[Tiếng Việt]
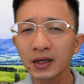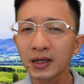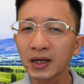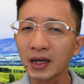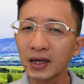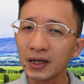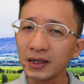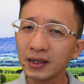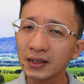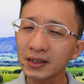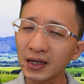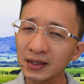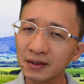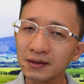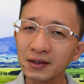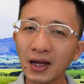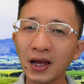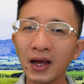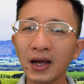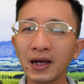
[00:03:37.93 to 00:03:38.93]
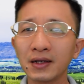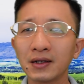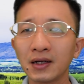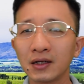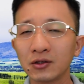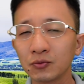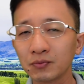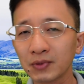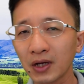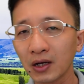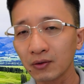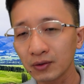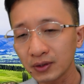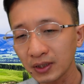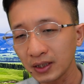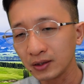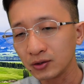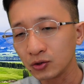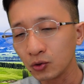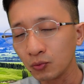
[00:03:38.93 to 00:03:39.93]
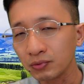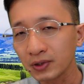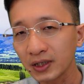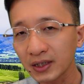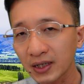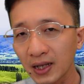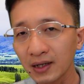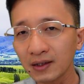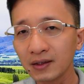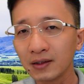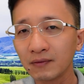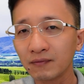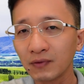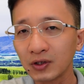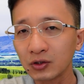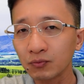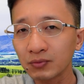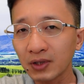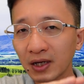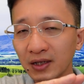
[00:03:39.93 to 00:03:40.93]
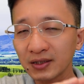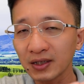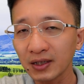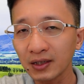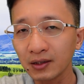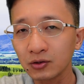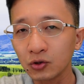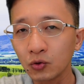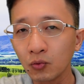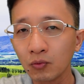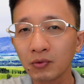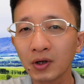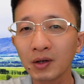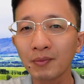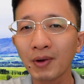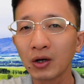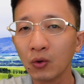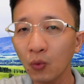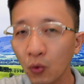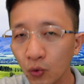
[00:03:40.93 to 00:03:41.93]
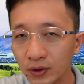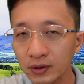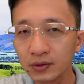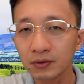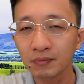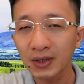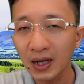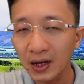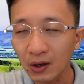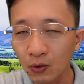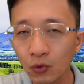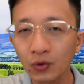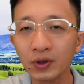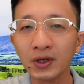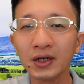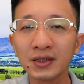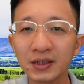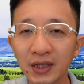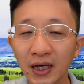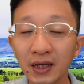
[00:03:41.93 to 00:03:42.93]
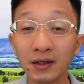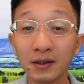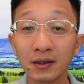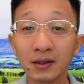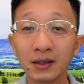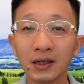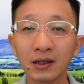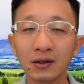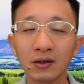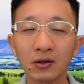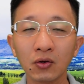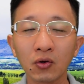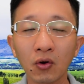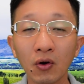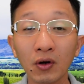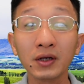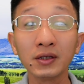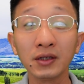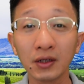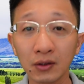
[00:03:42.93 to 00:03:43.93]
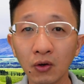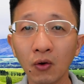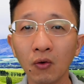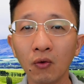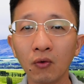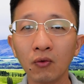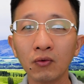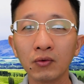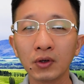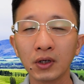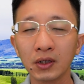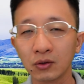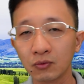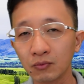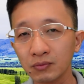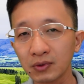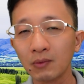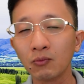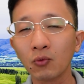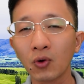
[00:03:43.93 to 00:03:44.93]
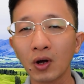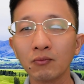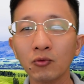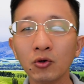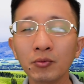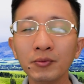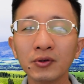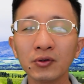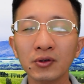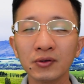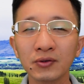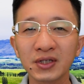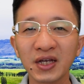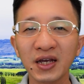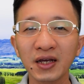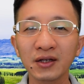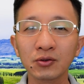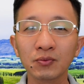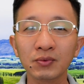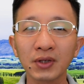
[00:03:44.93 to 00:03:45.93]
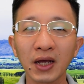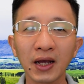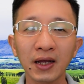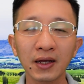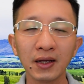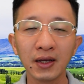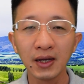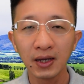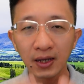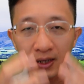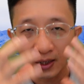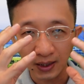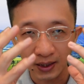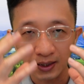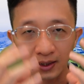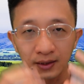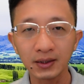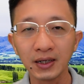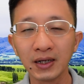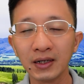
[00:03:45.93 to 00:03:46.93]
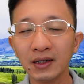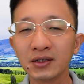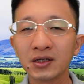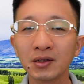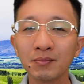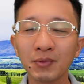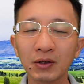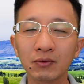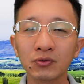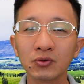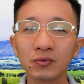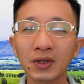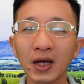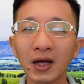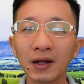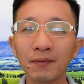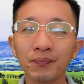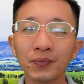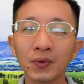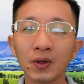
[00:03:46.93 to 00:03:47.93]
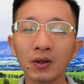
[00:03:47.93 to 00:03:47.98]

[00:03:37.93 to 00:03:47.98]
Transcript: cái cách thứ hai là chúng ta có thể dùng cái khăn và chúng ta sẽ dùng cái bàn ủi chúng ta ủi lên trên để nó có cái nhiệt độ à, cũng tầm khoảng 40 độ C chúng ta à, để lên trên mắt của chúng ta